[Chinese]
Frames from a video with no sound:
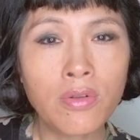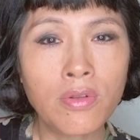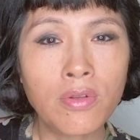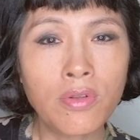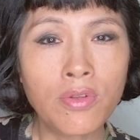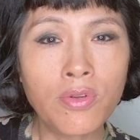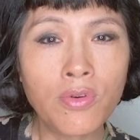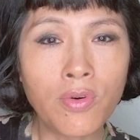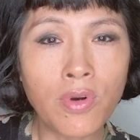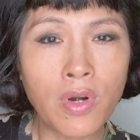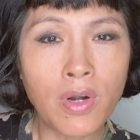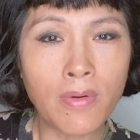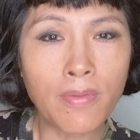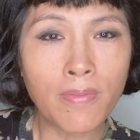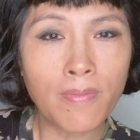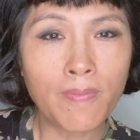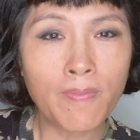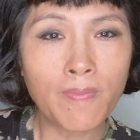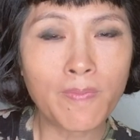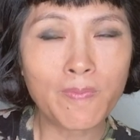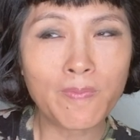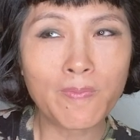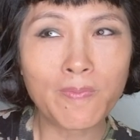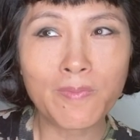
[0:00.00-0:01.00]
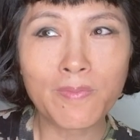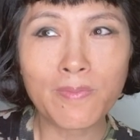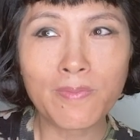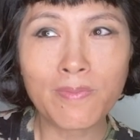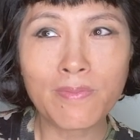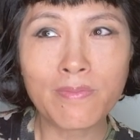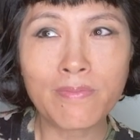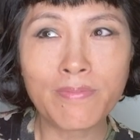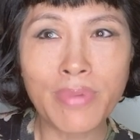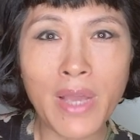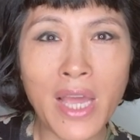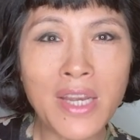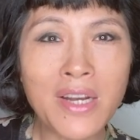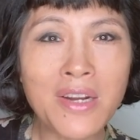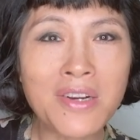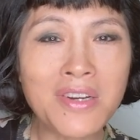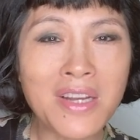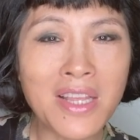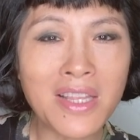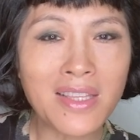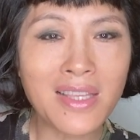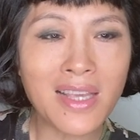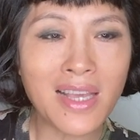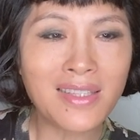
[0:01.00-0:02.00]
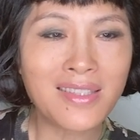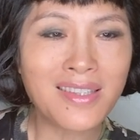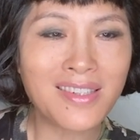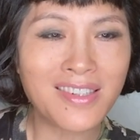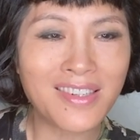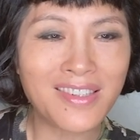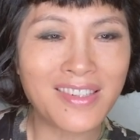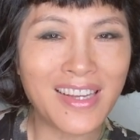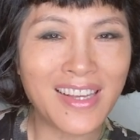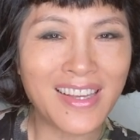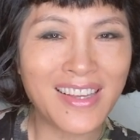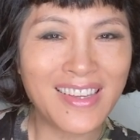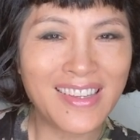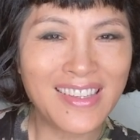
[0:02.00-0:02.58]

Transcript: You are better than yesterday。